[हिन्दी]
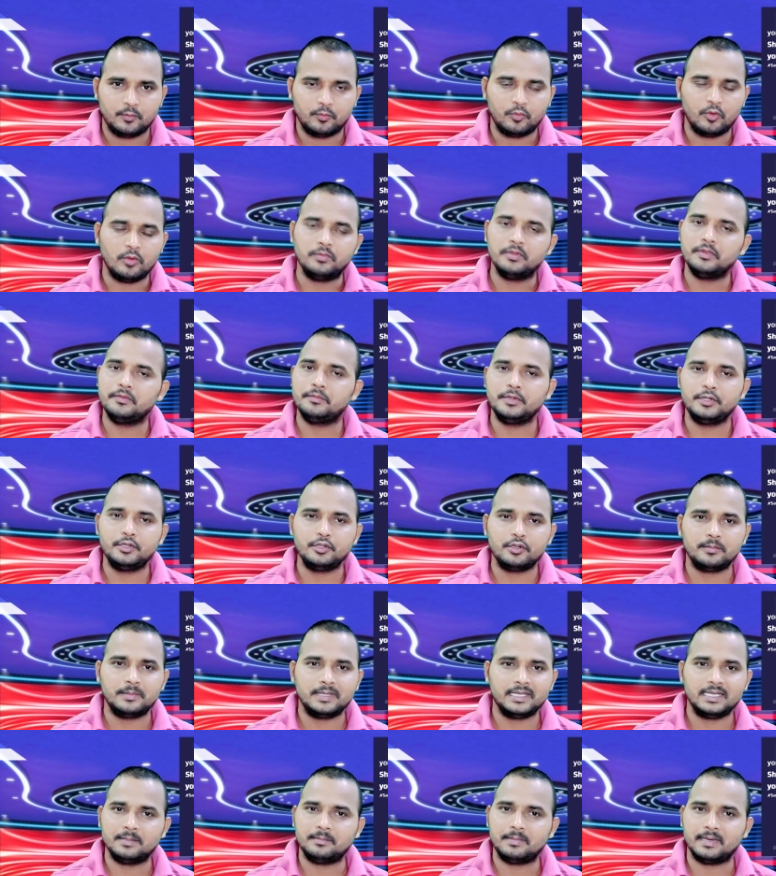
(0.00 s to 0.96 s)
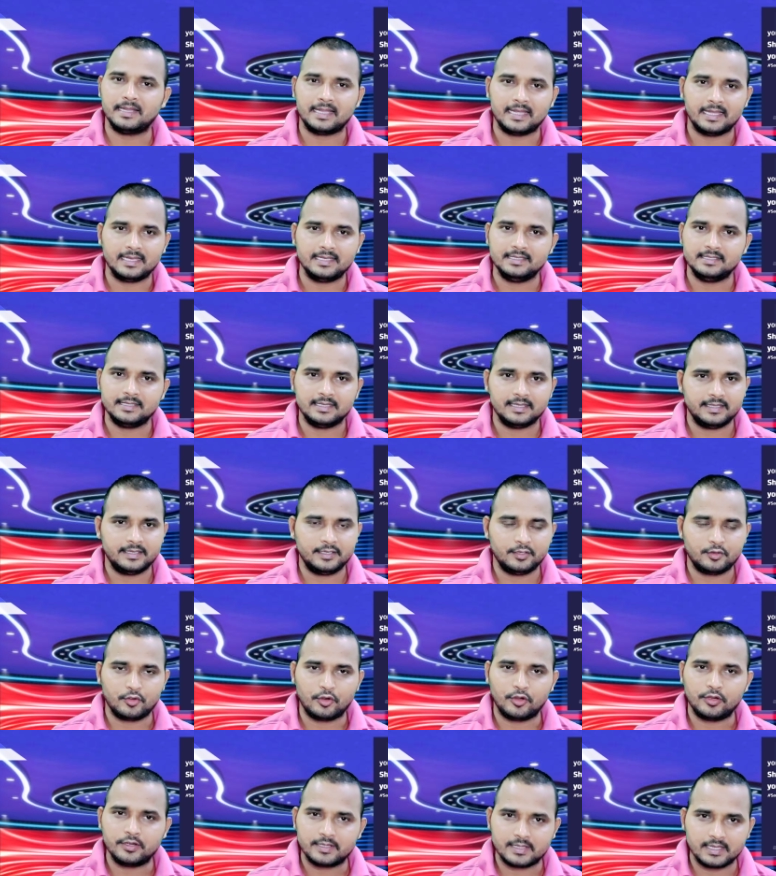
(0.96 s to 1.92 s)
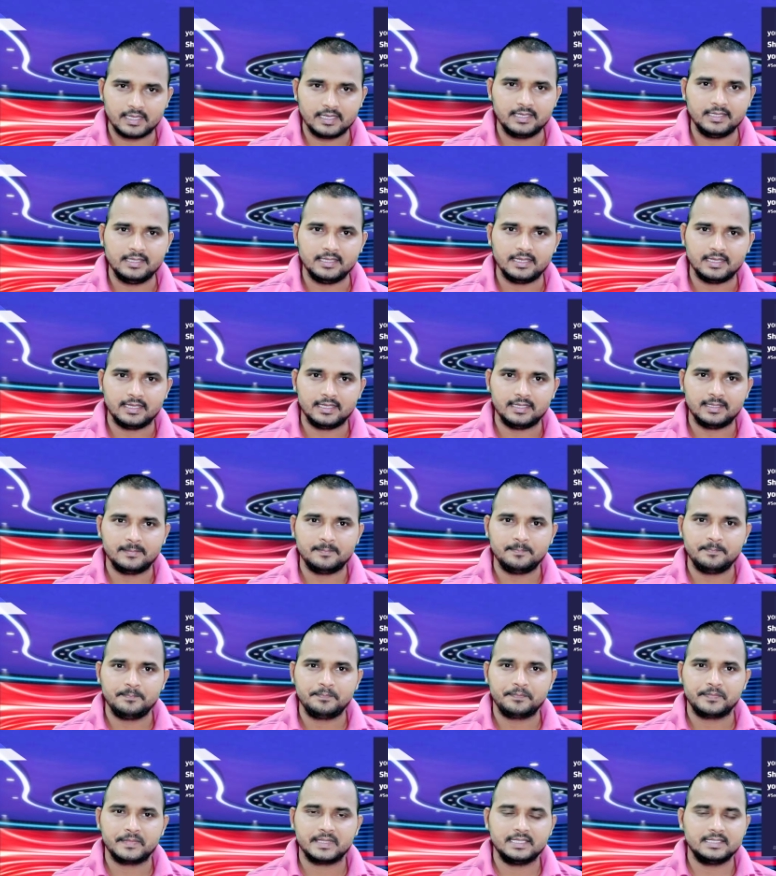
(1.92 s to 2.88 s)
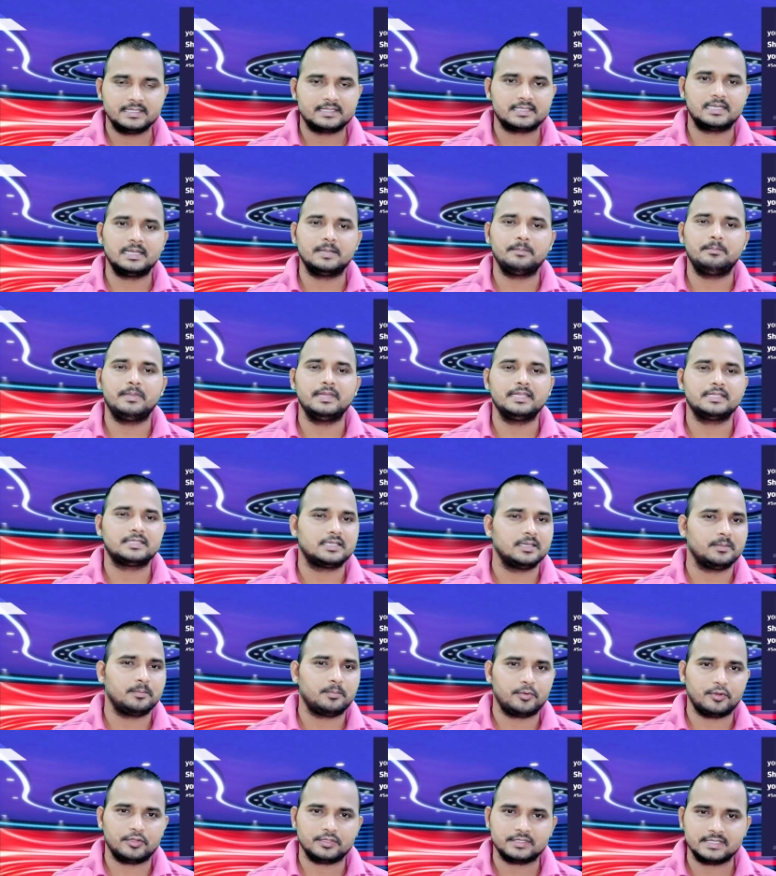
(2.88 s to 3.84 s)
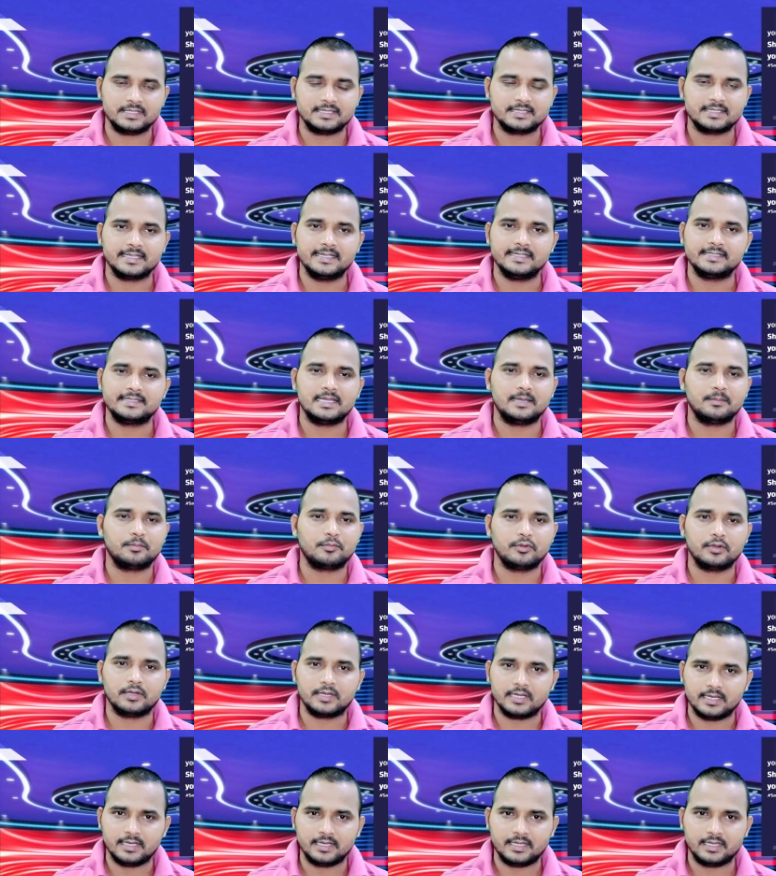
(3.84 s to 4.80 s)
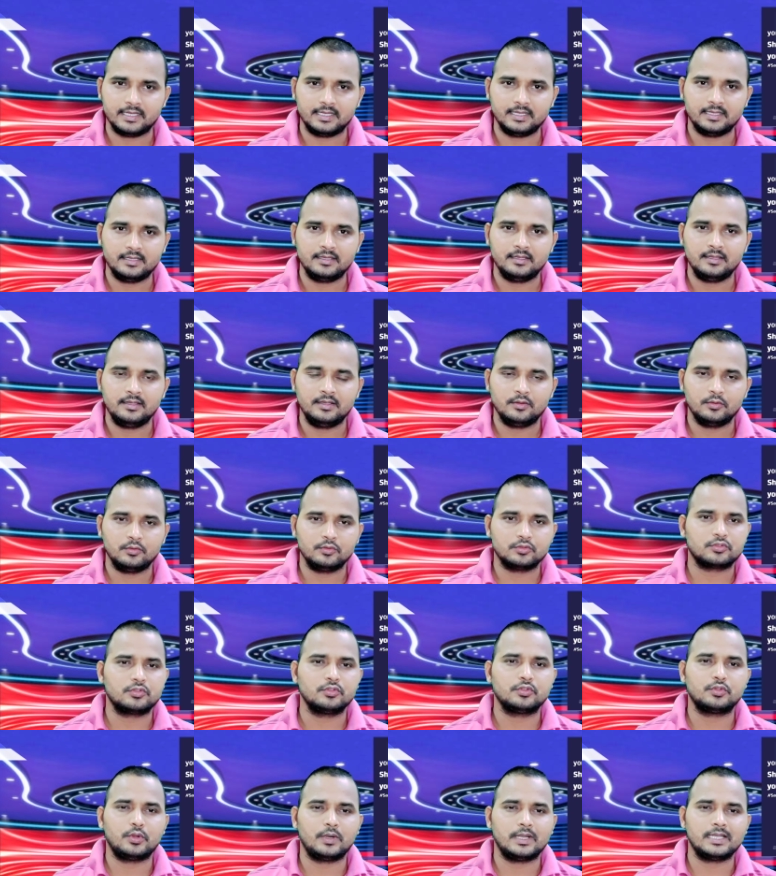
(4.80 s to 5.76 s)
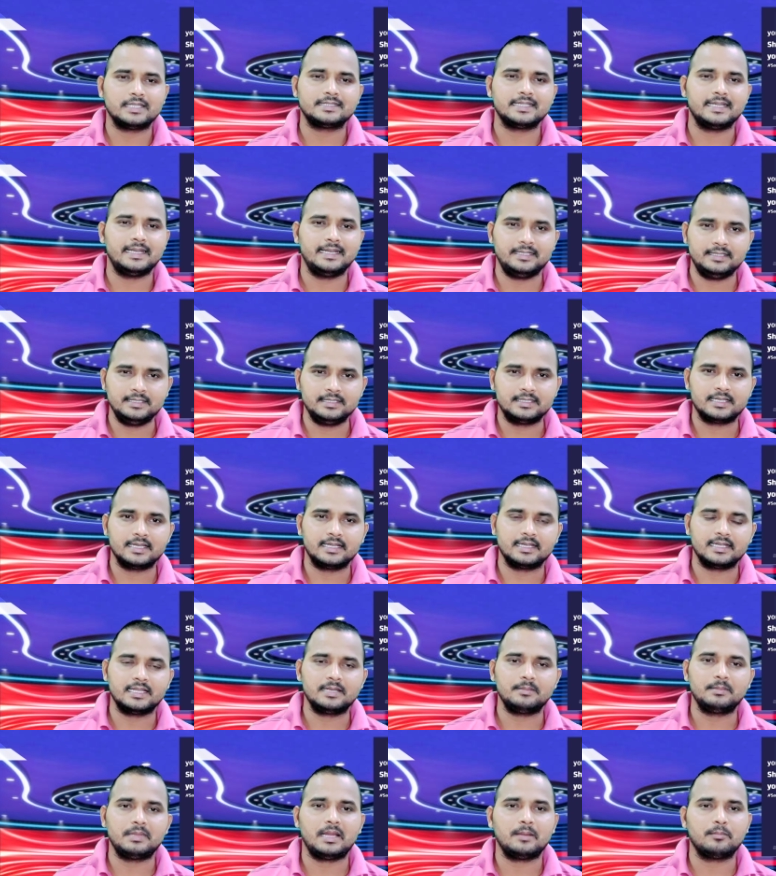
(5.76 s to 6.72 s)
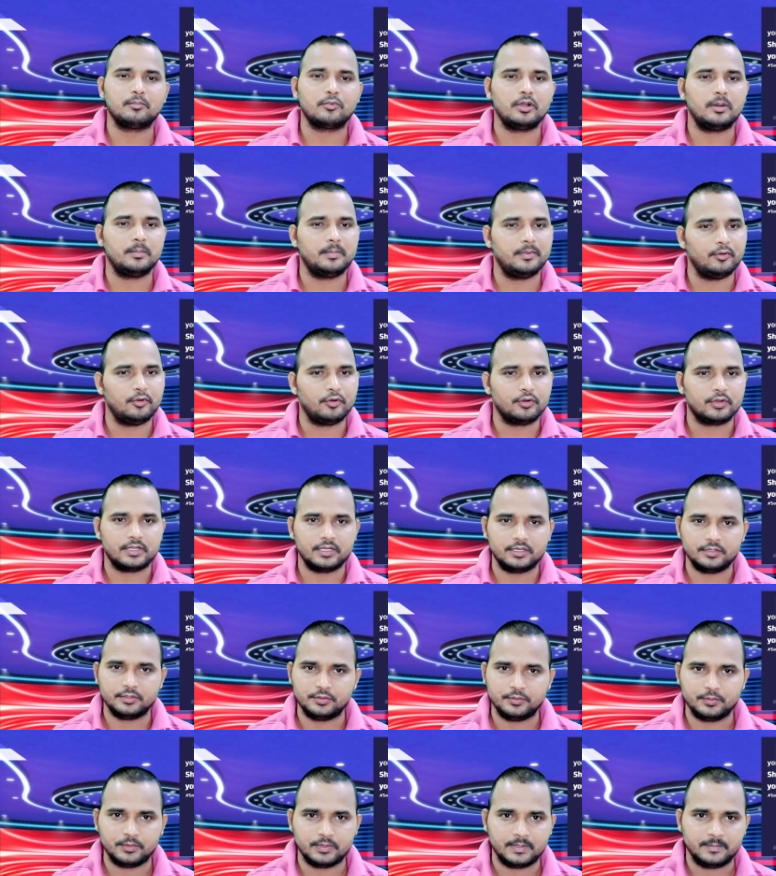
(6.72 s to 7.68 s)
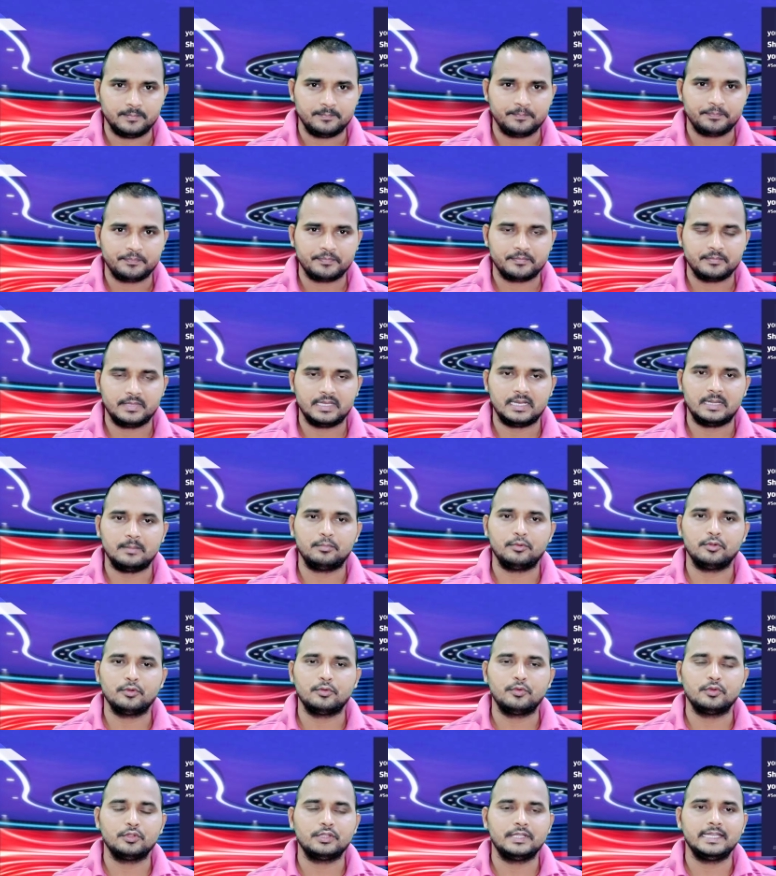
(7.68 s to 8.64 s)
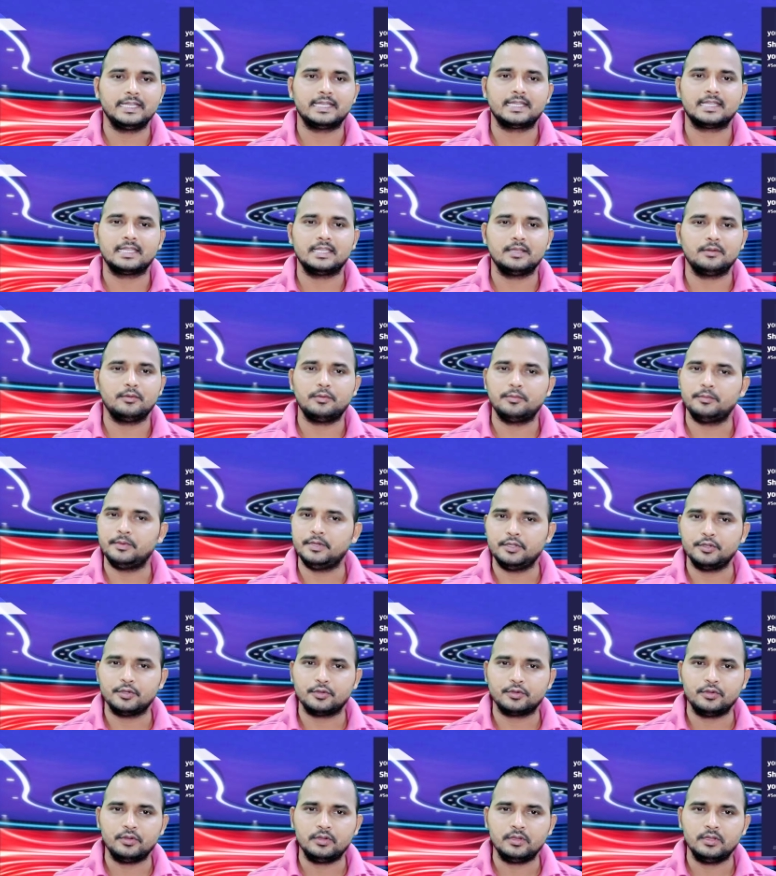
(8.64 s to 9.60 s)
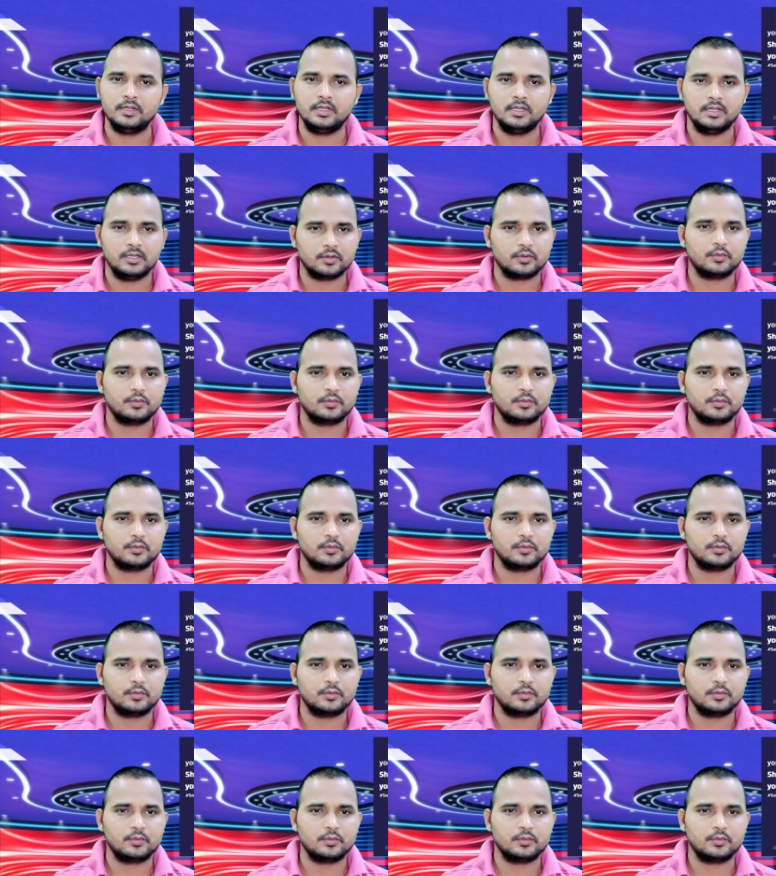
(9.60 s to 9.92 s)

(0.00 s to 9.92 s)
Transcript: वो भी वीडियो मैंने बना लिया है रिकॉर्ड कर लिया है स्टेप बाय स्टेप प्रोसेस कैसे आपको करना है उसको थोड़ा सा एडिट करके मैं आपको अपलोड कर दूँगा फिर आप लोग वो देख के वो वीडियो को